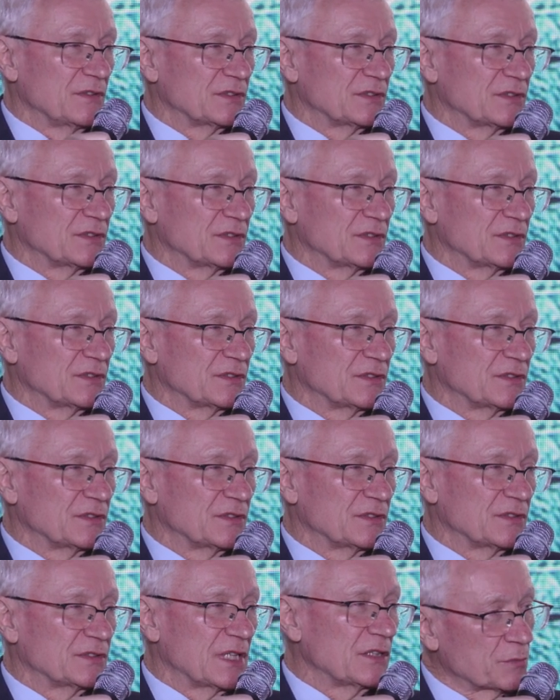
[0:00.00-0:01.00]
W tej
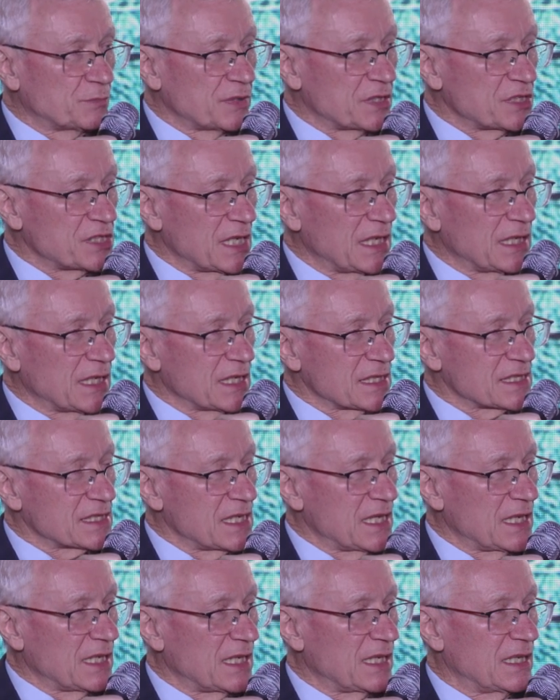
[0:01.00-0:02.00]
chwili odpowiedzialna
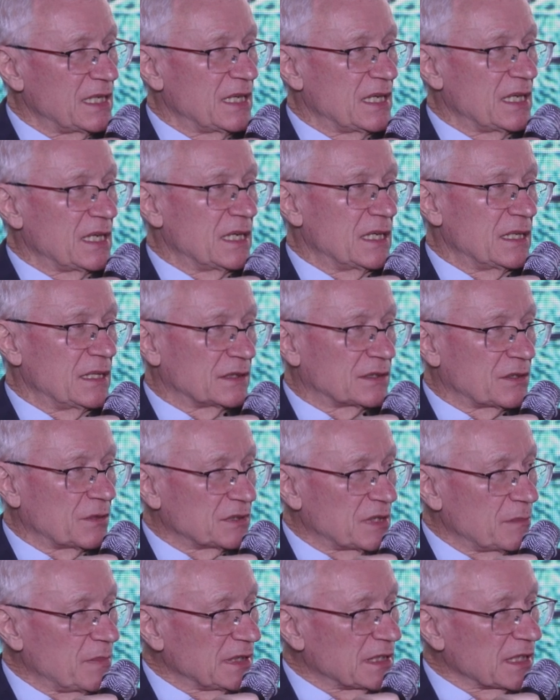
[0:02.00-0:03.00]
za e,
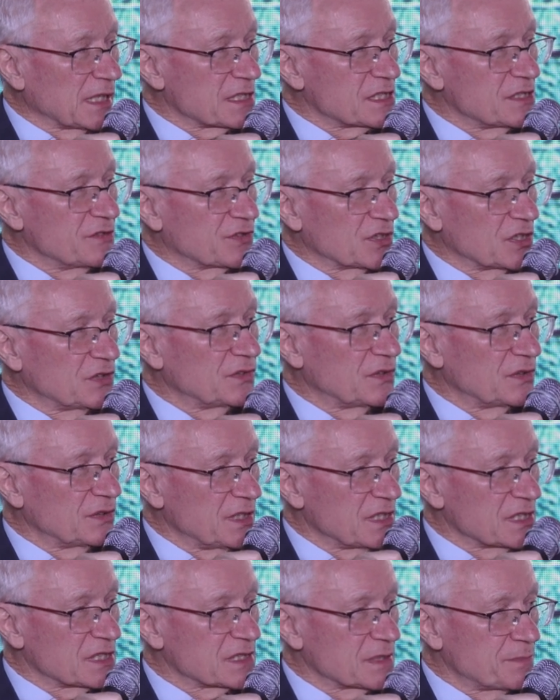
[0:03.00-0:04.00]
tą tematykę cyfrową
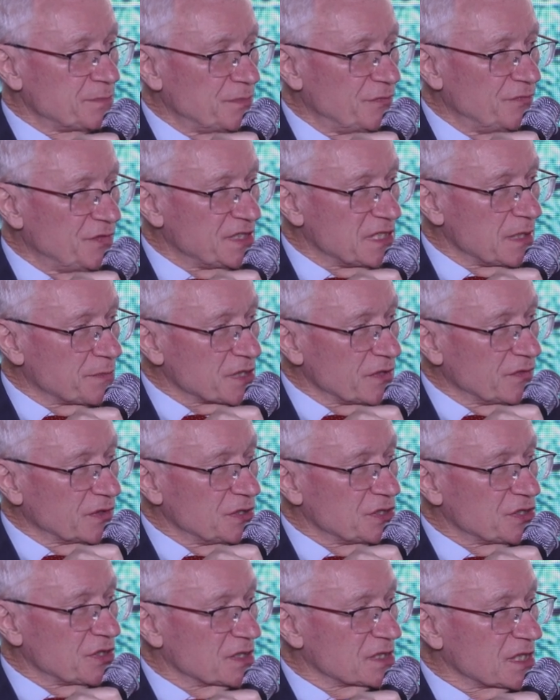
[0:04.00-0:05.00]
jest
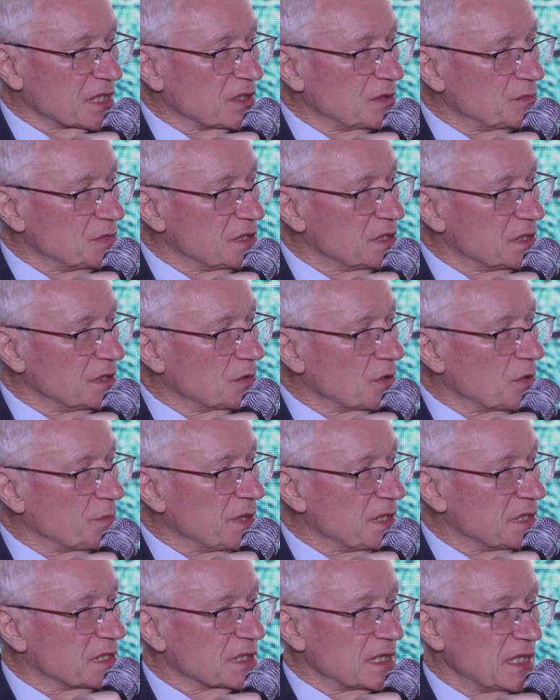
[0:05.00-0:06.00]
wiceprzewodnicząca Komisji
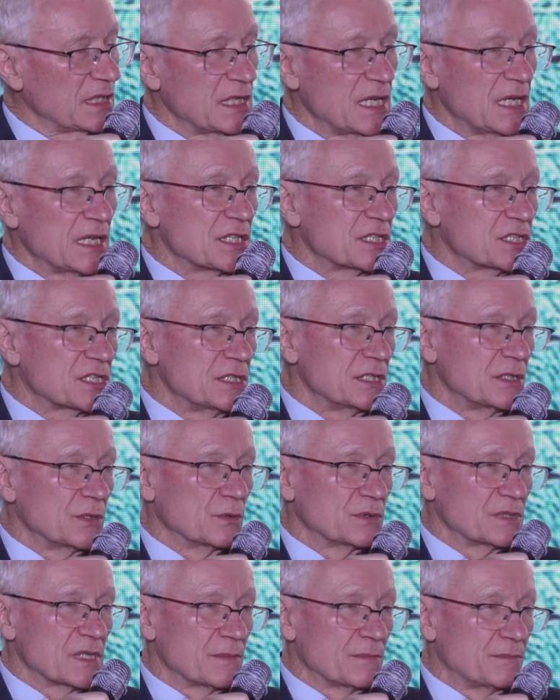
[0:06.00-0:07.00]
Europejskiej. Czy
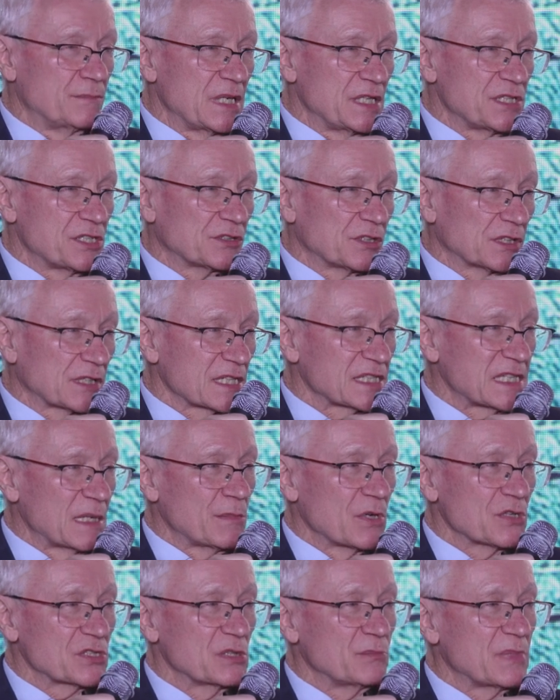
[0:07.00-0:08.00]
będzie to ta
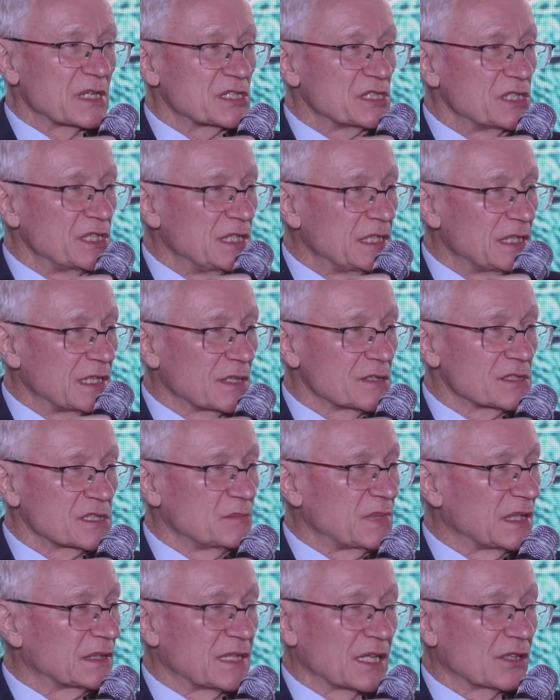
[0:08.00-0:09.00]
sama osoba, czy inna
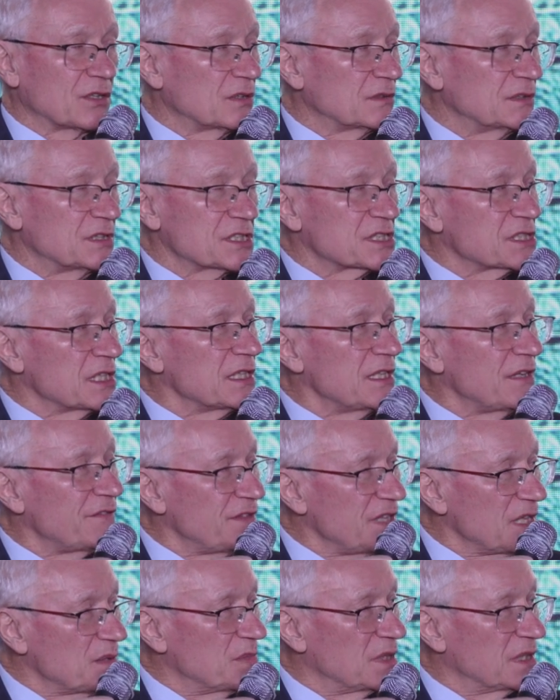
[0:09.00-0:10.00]
osoba, tego jeszcze nie
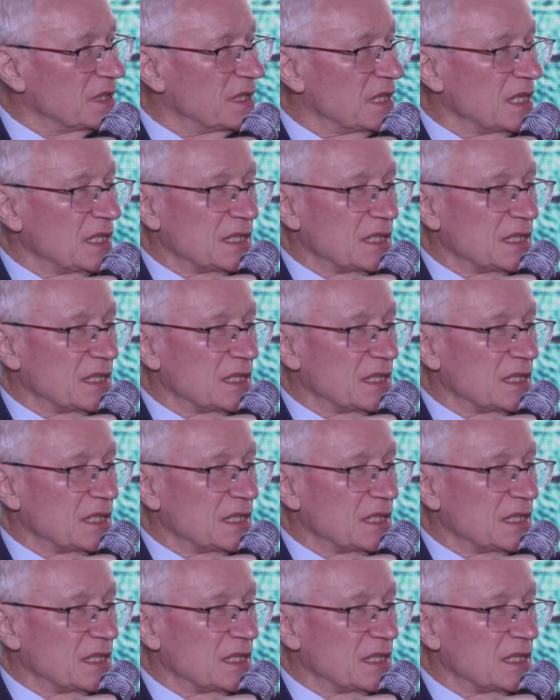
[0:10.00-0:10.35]
wiemy.